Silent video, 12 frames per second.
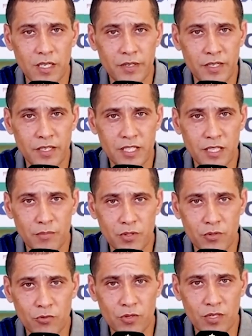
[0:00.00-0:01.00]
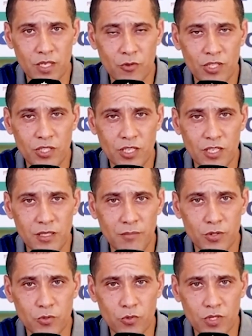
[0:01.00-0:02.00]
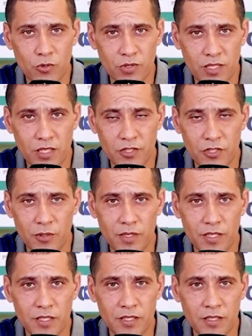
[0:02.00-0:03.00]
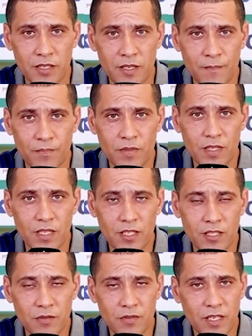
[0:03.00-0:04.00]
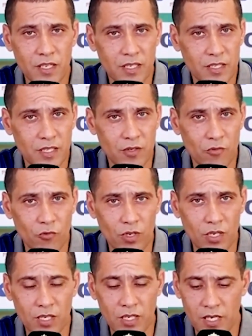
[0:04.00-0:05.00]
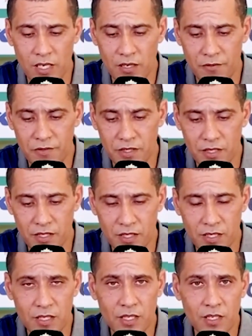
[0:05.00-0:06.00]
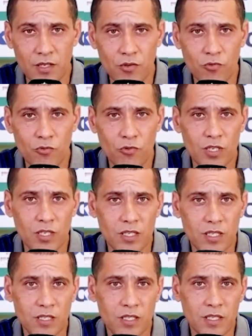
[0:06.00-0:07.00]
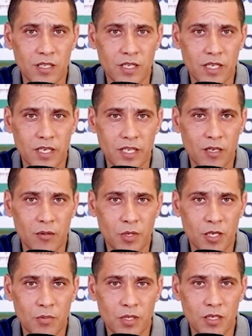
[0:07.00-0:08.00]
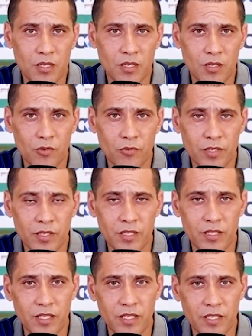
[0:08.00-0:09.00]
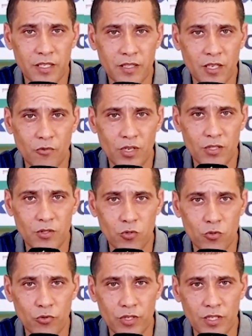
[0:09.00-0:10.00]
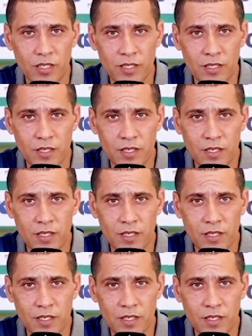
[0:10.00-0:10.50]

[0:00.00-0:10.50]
الناس المدسوسة أو الأشخاص المدسوسة وسط الجماهير الهدف ديالها كان هو خلق الفتنة وخلق البلبلة وكذلك إعطاء واحد الصورة